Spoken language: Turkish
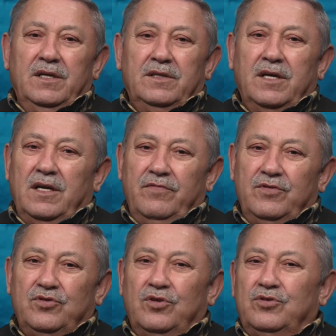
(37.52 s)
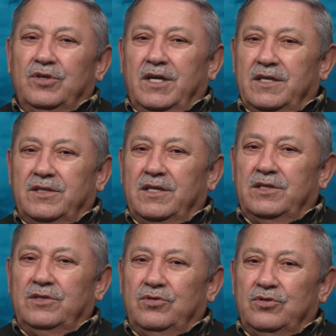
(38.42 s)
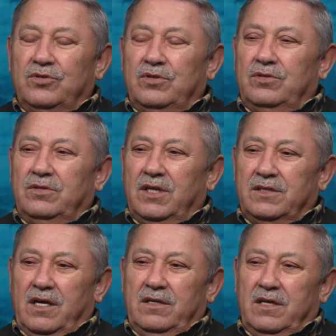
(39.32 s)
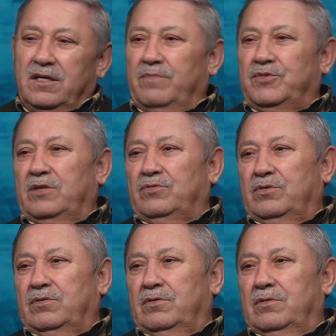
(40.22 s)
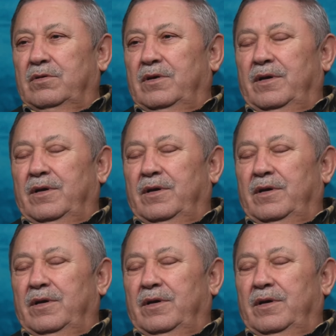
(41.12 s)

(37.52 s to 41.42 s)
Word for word: televizyoncu, gazeteci, düşünür, yazar Erem Çatık. Estağfurullah.